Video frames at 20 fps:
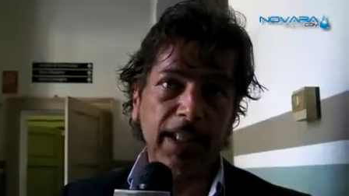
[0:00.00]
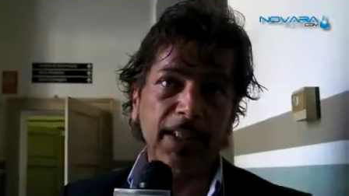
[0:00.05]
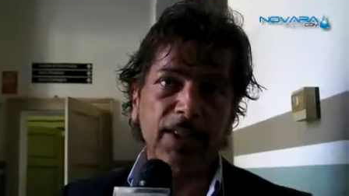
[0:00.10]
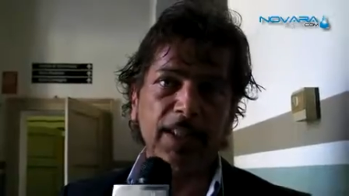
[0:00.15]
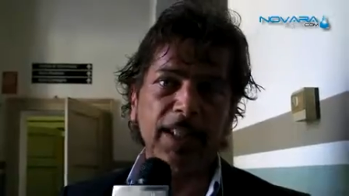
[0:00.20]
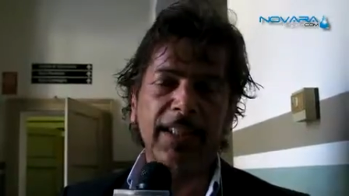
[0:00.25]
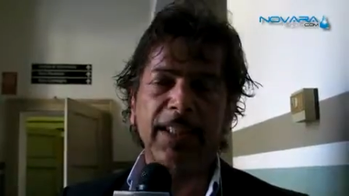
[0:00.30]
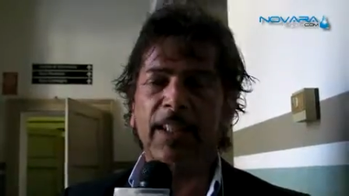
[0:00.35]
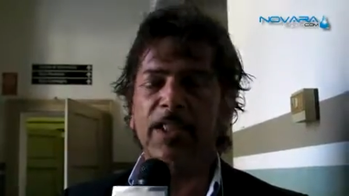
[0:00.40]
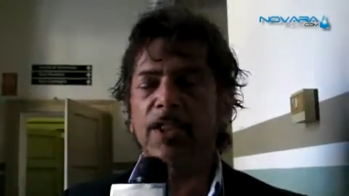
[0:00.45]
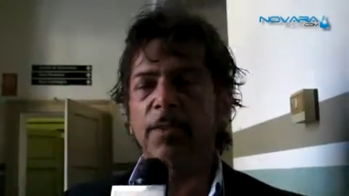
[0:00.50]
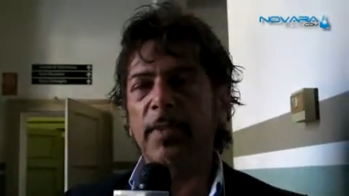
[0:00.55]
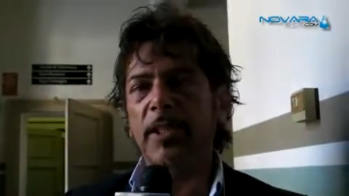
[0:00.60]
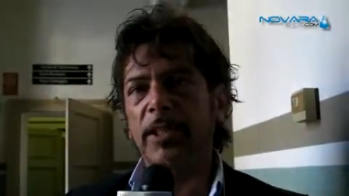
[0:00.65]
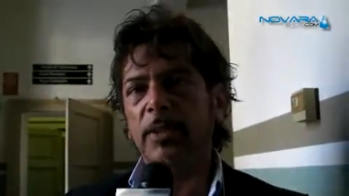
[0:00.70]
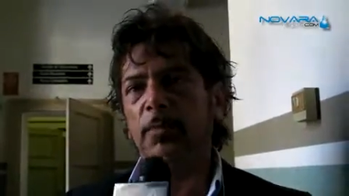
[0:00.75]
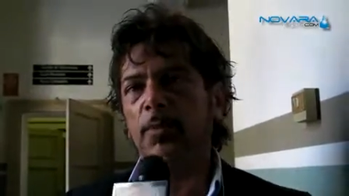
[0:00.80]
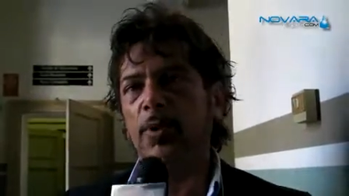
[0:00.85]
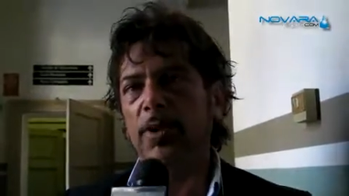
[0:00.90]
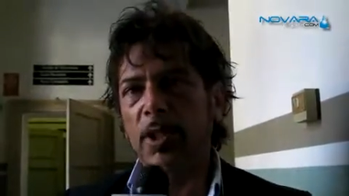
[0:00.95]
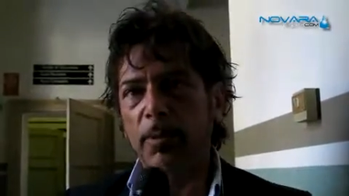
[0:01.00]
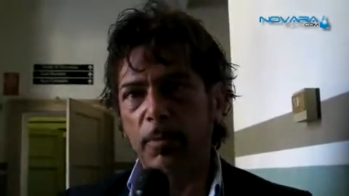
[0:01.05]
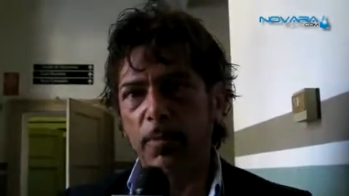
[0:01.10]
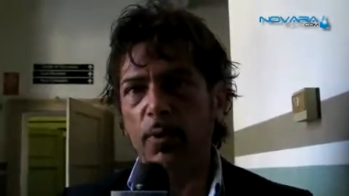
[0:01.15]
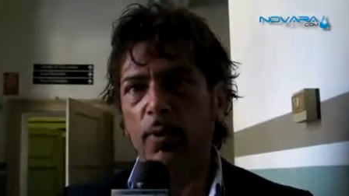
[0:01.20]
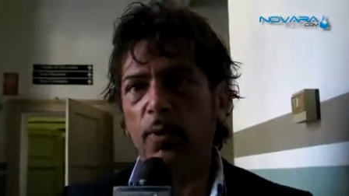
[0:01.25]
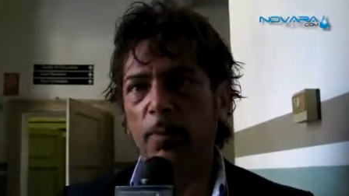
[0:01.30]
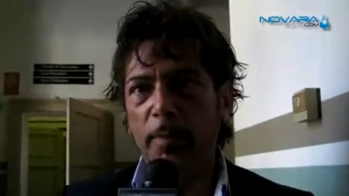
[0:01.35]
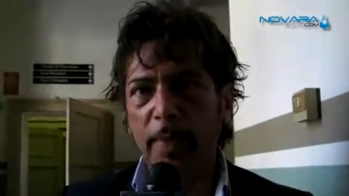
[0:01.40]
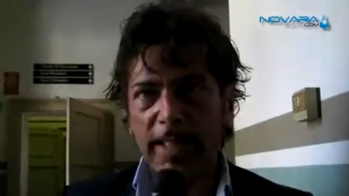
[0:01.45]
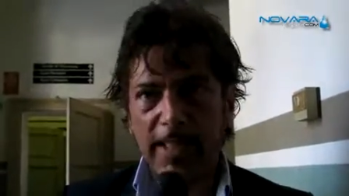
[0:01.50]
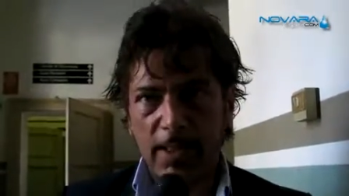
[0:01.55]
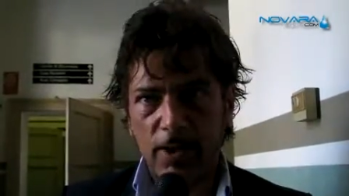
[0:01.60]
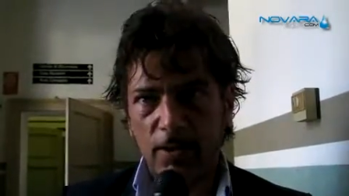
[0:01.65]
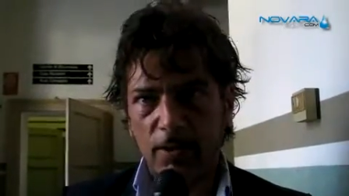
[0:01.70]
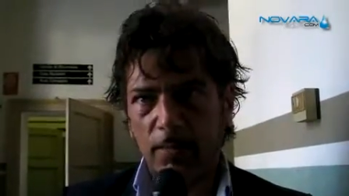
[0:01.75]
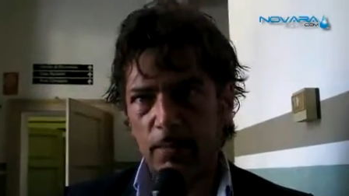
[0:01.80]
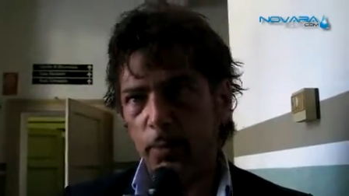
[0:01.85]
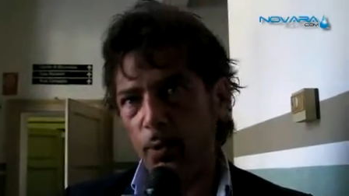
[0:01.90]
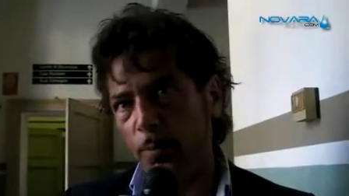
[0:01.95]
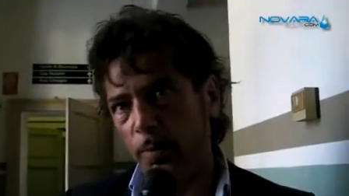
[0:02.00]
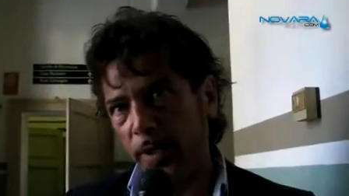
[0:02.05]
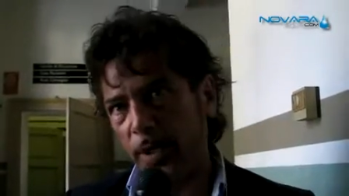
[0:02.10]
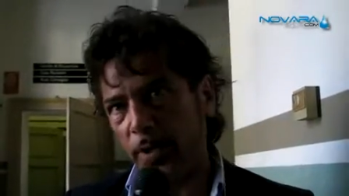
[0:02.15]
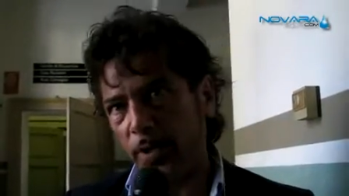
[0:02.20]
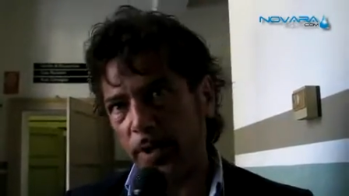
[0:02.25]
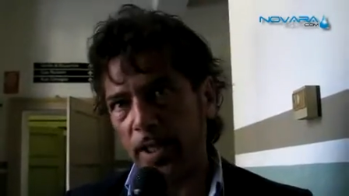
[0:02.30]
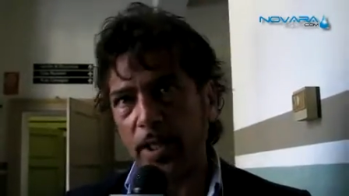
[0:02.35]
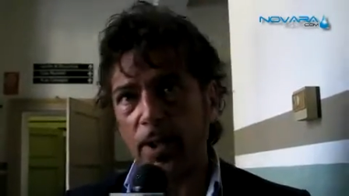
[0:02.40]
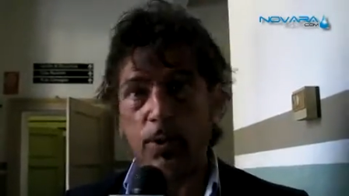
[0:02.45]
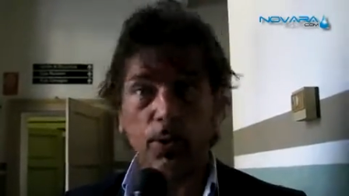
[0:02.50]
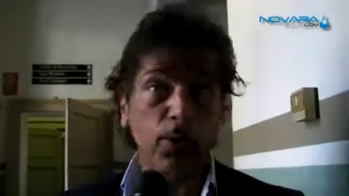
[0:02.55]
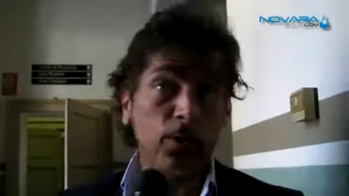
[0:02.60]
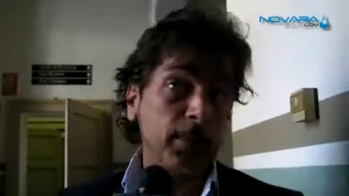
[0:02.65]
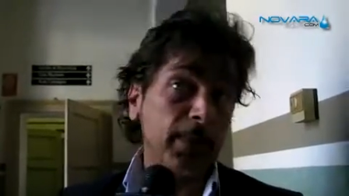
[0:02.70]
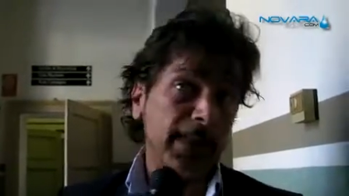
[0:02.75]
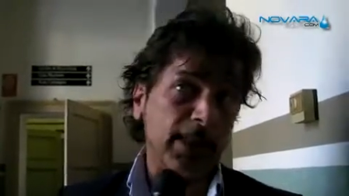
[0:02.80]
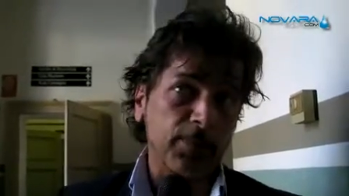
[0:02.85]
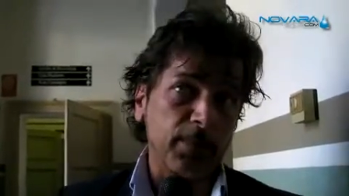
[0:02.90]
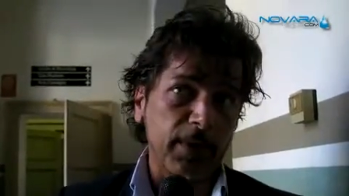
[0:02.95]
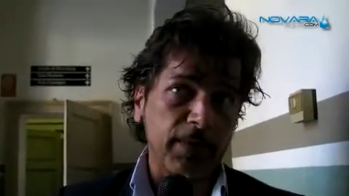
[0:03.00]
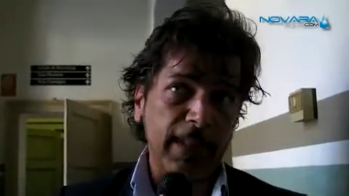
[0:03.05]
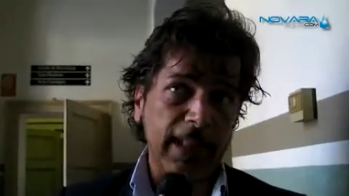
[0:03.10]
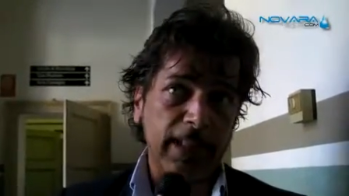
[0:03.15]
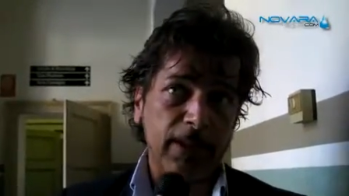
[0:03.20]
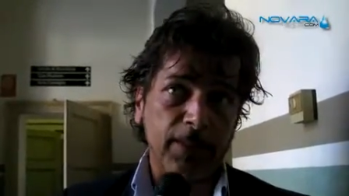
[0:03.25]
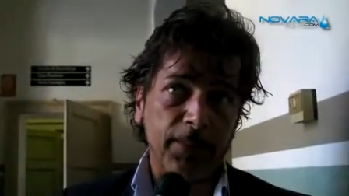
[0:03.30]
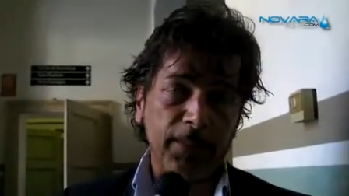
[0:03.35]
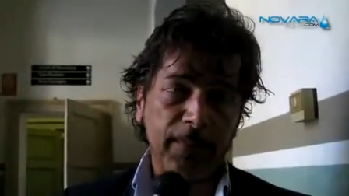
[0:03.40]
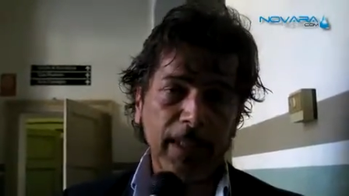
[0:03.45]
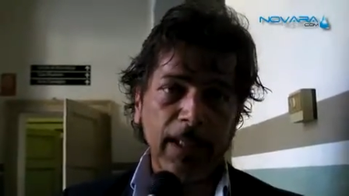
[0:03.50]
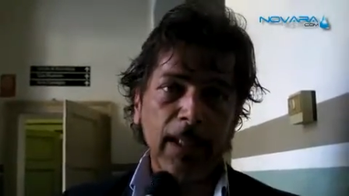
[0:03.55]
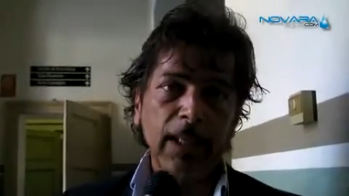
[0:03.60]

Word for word: e gente che ci mette più tempo col mezzo pubblico che con il mezzo privato.